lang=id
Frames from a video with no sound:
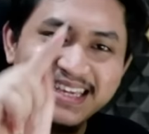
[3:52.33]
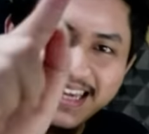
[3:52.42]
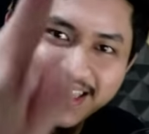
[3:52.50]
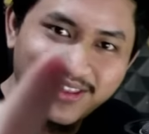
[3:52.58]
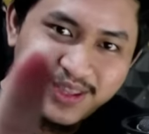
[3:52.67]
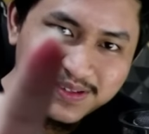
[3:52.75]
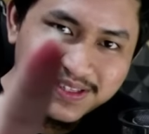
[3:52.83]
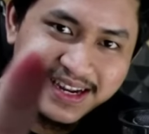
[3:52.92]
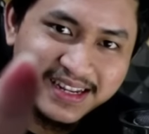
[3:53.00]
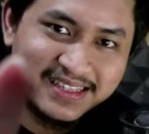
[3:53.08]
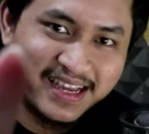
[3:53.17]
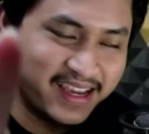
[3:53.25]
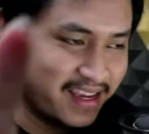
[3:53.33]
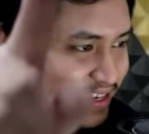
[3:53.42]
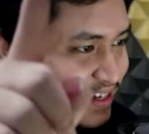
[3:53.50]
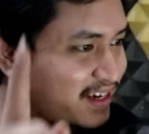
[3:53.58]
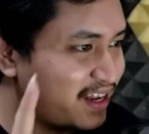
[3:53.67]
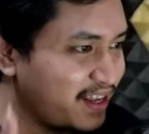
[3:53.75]
itu tips dari saya
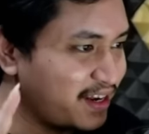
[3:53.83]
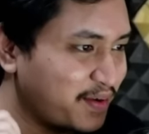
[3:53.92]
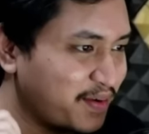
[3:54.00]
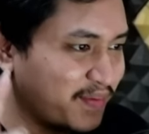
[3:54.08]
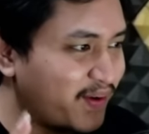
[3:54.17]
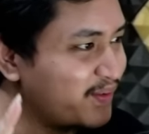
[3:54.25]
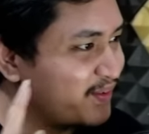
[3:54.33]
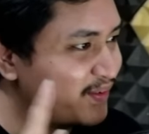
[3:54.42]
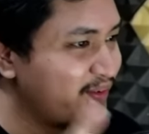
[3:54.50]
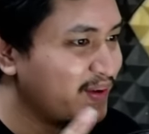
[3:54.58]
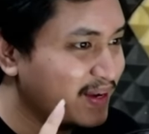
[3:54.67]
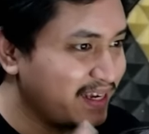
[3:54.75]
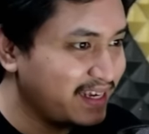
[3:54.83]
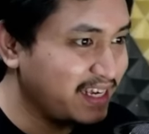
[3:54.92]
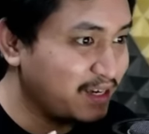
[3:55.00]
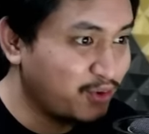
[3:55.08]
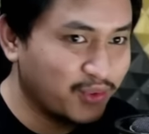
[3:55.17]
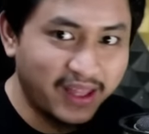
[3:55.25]
ya kalian yang mau
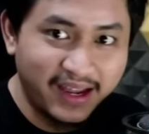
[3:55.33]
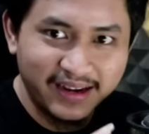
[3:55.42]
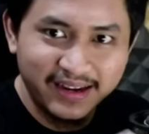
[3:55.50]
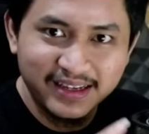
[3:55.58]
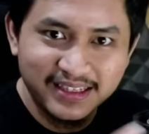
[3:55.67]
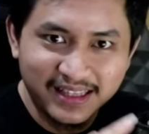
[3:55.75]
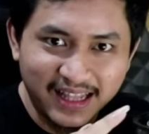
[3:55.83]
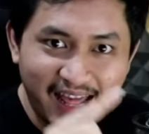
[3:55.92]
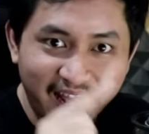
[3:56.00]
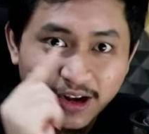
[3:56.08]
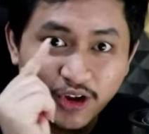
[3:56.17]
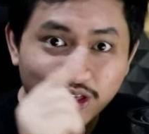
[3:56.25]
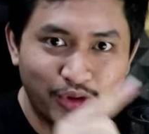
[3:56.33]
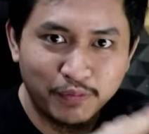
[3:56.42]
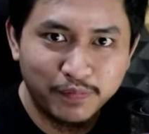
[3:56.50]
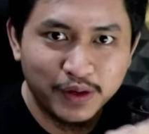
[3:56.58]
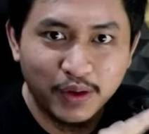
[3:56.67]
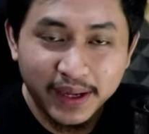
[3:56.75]
ikutan nih setelah
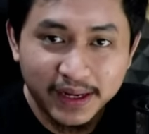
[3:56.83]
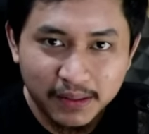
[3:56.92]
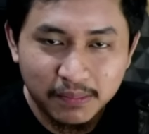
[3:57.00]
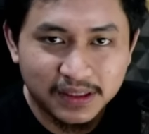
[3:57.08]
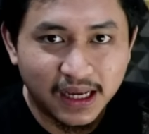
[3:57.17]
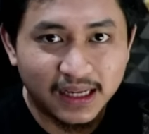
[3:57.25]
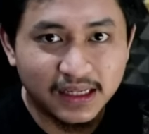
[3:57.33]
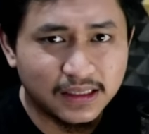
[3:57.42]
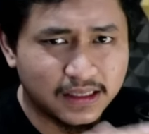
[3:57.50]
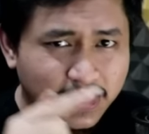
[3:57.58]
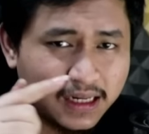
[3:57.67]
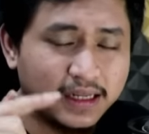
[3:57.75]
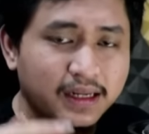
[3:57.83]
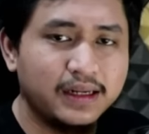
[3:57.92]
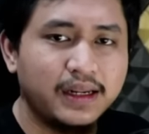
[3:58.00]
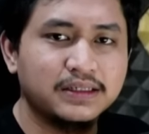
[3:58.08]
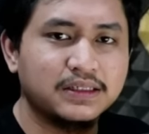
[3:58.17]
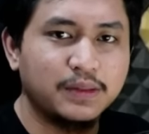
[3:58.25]
nonton video ini bisa aja cek link di
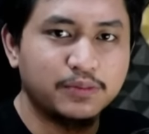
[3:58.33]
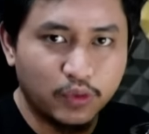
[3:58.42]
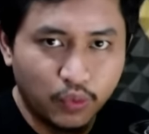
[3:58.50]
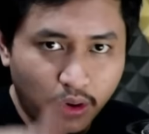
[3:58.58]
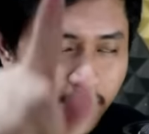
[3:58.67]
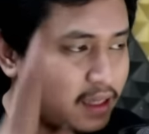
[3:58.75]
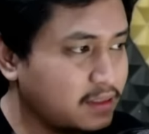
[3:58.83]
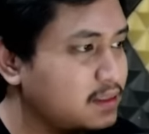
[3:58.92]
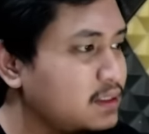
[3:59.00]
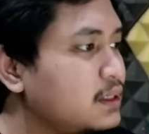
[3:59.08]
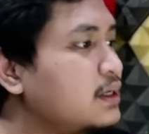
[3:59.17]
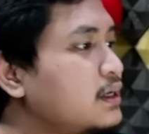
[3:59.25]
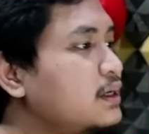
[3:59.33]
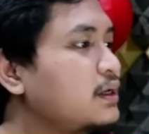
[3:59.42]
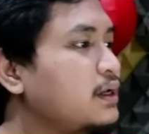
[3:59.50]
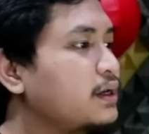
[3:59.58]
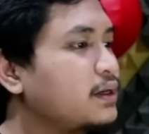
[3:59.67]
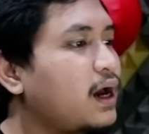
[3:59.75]
deskripsi gua kasih
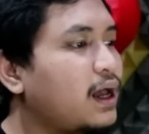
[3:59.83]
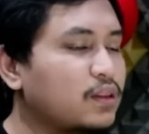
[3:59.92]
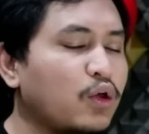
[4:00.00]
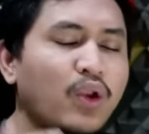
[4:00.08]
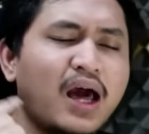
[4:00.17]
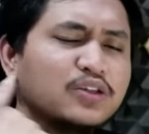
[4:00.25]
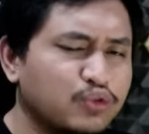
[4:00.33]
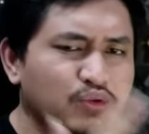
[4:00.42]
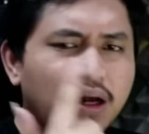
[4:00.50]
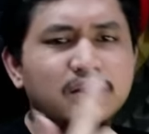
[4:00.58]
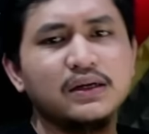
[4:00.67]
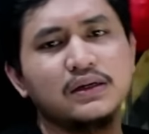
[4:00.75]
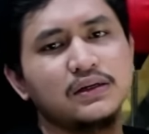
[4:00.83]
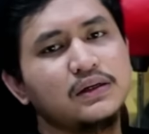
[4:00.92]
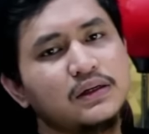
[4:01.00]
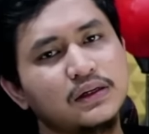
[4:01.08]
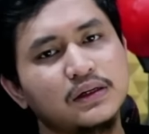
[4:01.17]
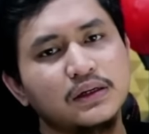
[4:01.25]
linknya atau langsung aja
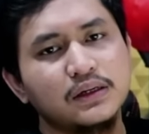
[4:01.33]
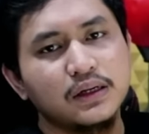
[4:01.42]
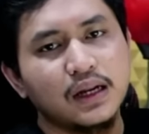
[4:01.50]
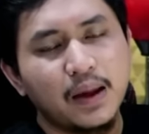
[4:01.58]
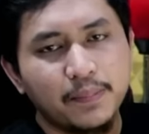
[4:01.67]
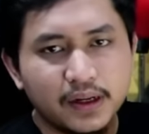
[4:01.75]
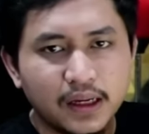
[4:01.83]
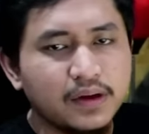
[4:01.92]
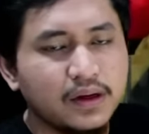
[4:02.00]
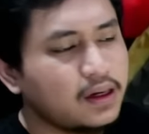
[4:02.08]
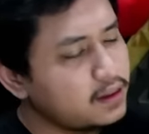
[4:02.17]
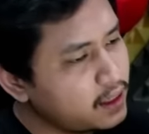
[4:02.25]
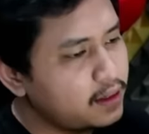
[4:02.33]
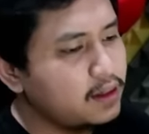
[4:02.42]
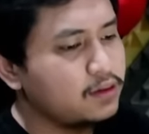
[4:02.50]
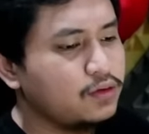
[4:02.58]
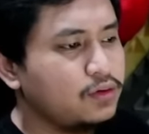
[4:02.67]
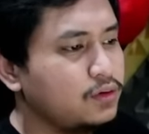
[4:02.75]
ke lapak gamingnya nanti ada
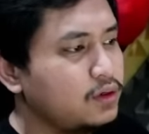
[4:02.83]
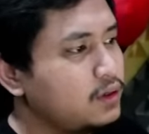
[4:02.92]
tuh